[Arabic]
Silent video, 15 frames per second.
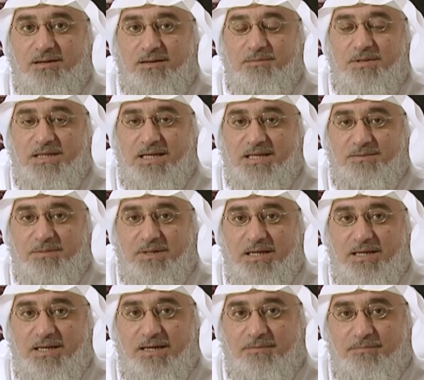بالذات من
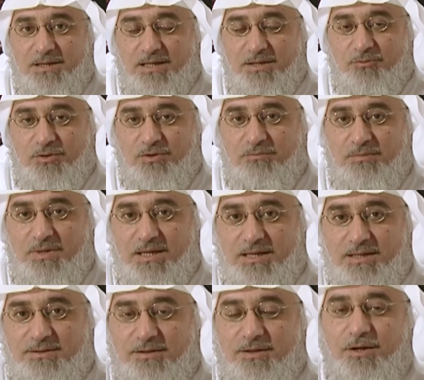الآباء
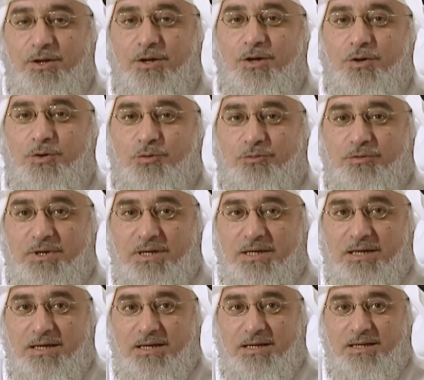والأمهات
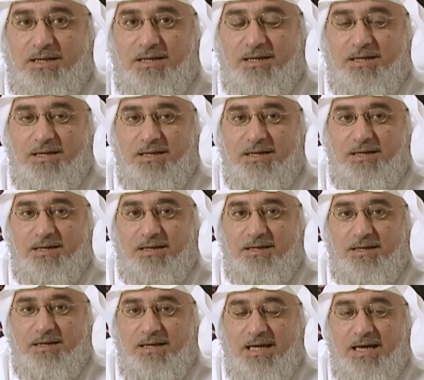
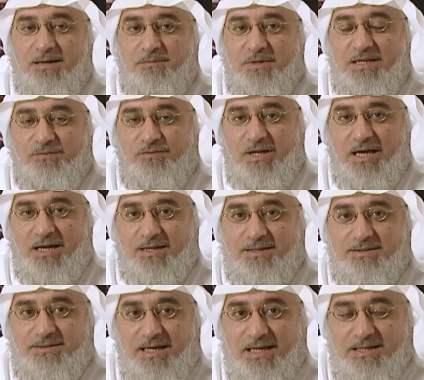والعاملين في الحقل
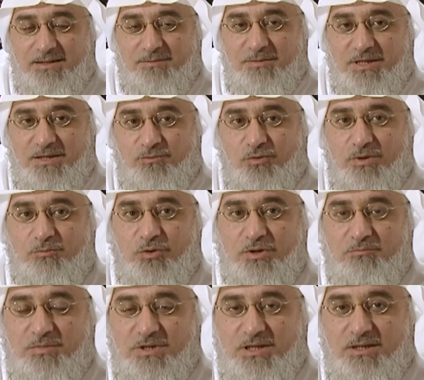التعليمي
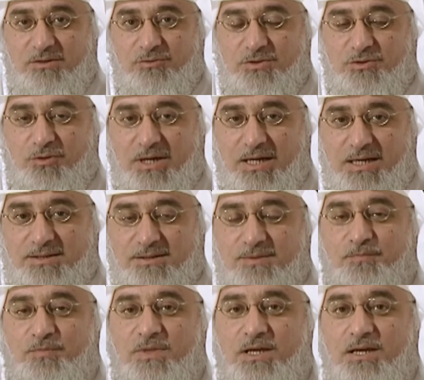والمربين والدعاة
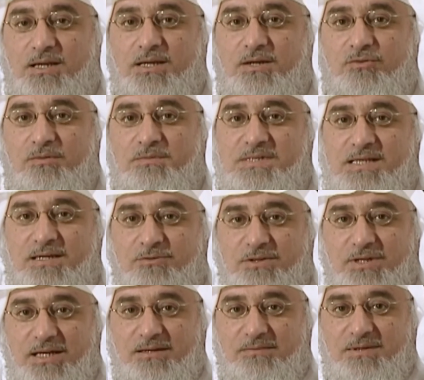اللي هو بيسألوا
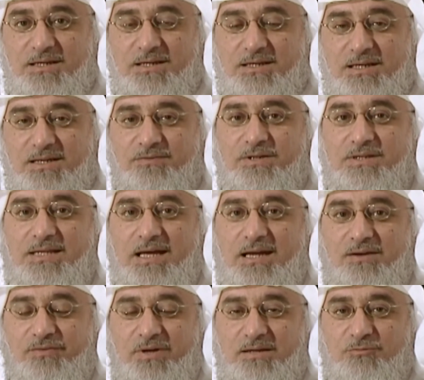دائما كيف
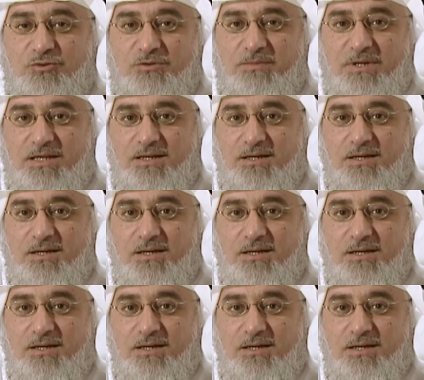نتعرف على المدمن